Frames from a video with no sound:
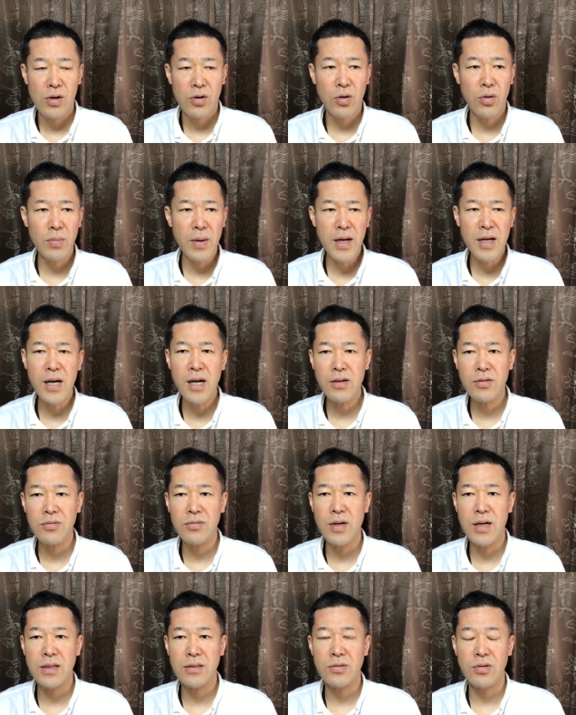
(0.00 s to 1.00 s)
細かく
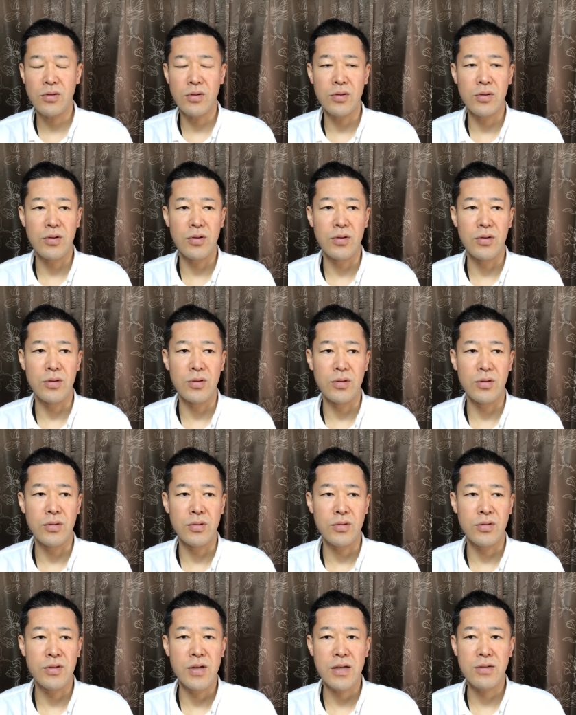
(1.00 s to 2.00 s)
はそ
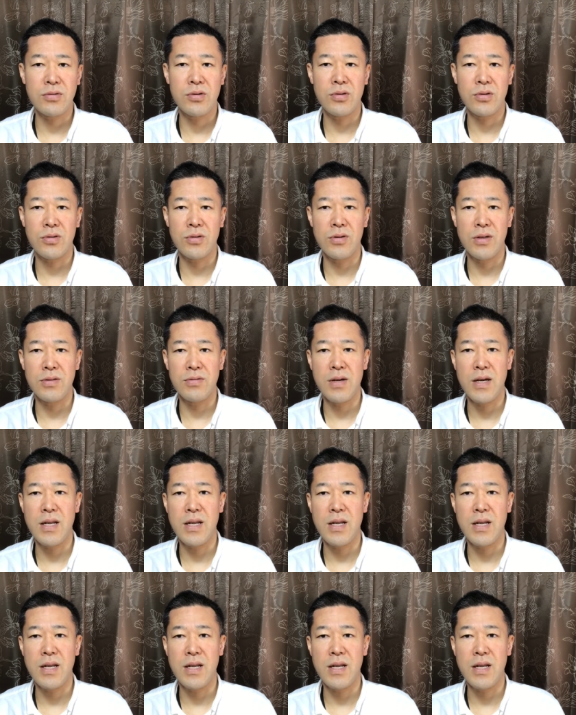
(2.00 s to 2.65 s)
のご予約状況は言